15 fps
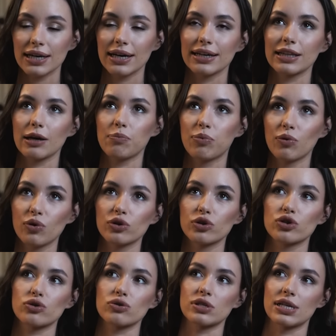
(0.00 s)
когда
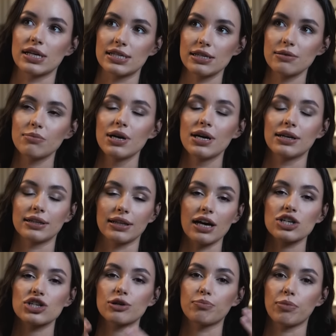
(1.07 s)
полностью сдадим
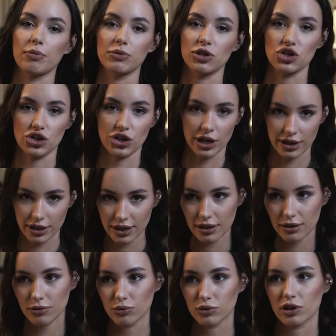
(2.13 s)
наше
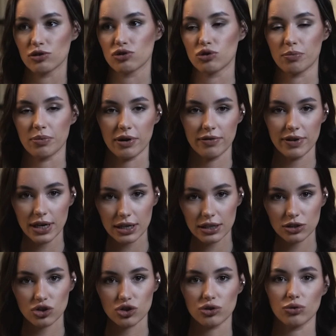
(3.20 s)
помещение, у нас все
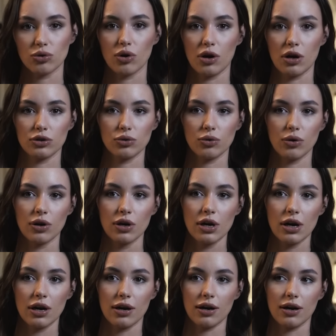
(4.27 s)
проверят, что оно
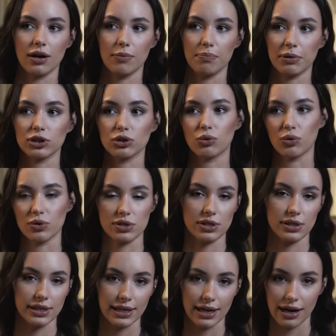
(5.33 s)
а,
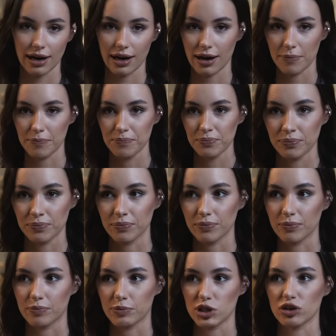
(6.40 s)
подходит для
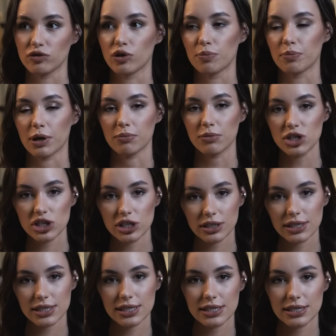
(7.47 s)
пищевой
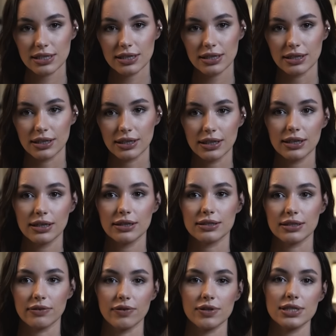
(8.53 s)
промышленности, и,
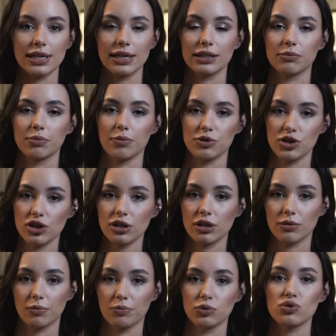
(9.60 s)
соответственно, это помещение
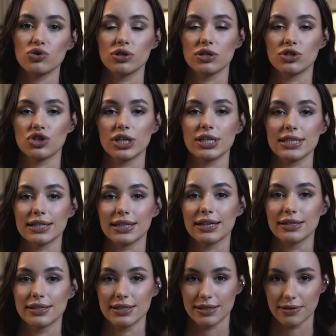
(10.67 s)
нам нужно сейчас
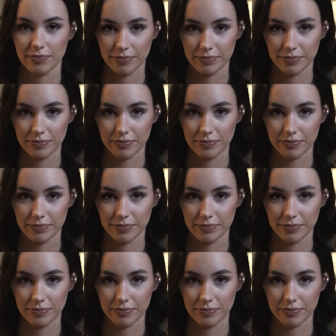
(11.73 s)
найти.